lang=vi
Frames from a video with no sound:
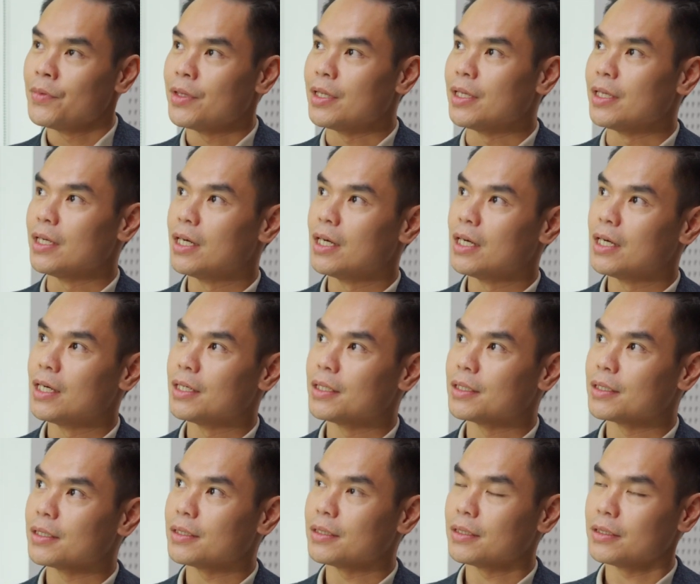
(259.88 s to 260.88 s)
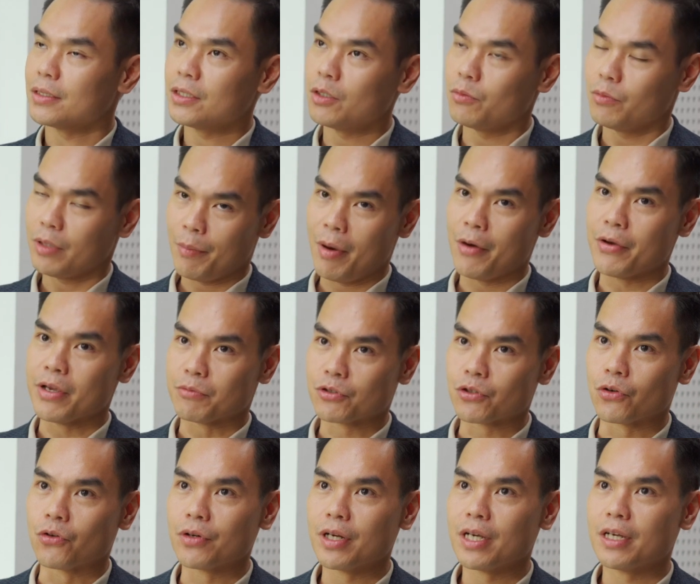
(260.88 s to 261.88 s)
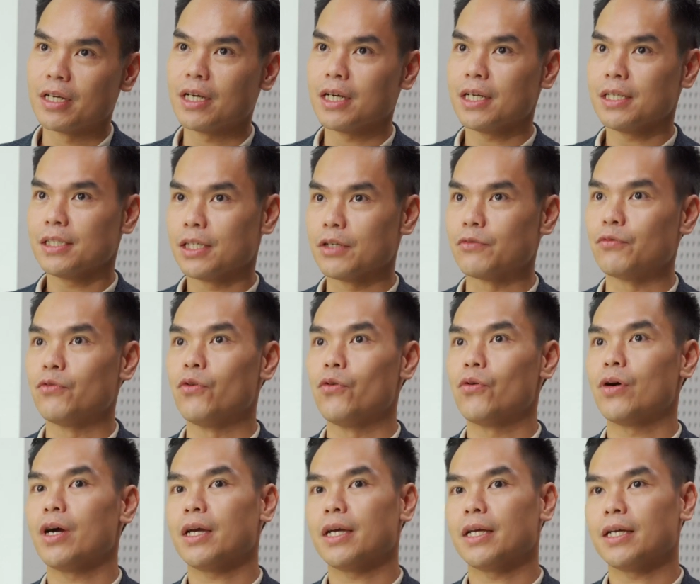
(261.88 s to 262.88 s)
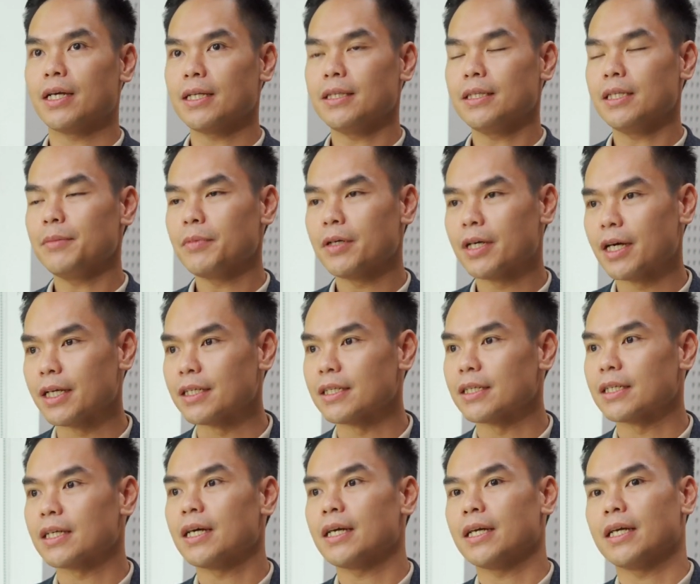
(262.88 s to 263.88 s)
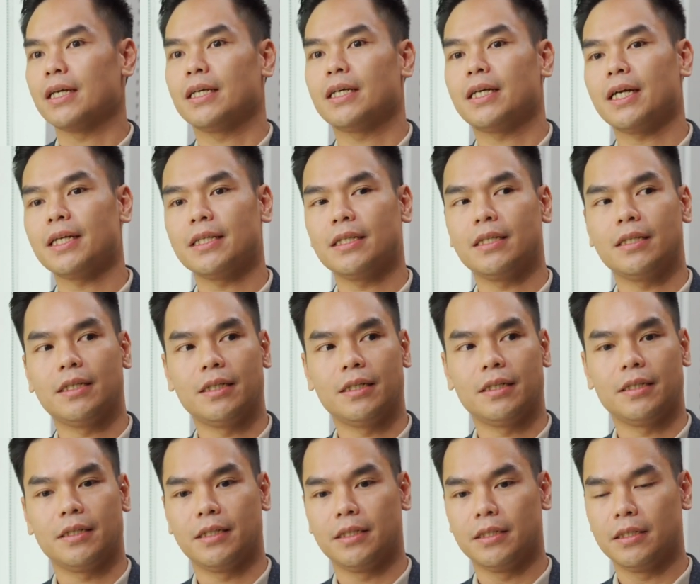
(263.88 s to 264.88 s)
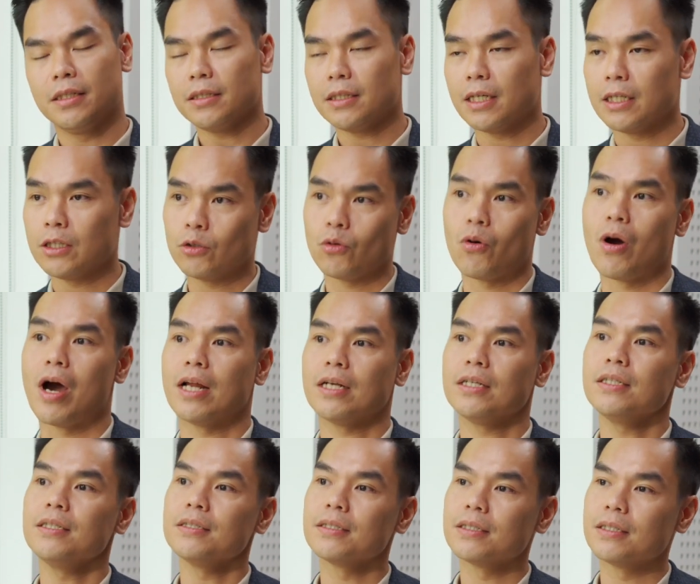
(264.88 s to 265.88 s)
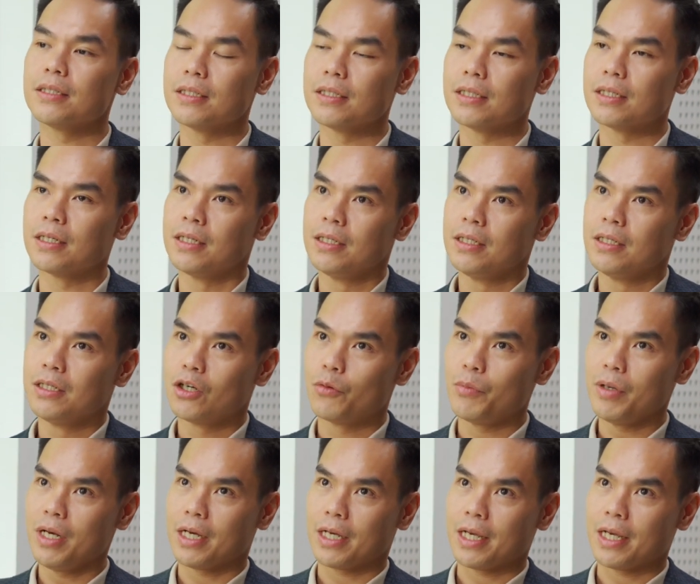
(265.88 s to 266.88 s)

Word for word: thì uh, trong cái bảo hiểm số này các cái dịch vụ các cái cách tiếp cận các cái cách uh, hình thức thanh toán thì không biết là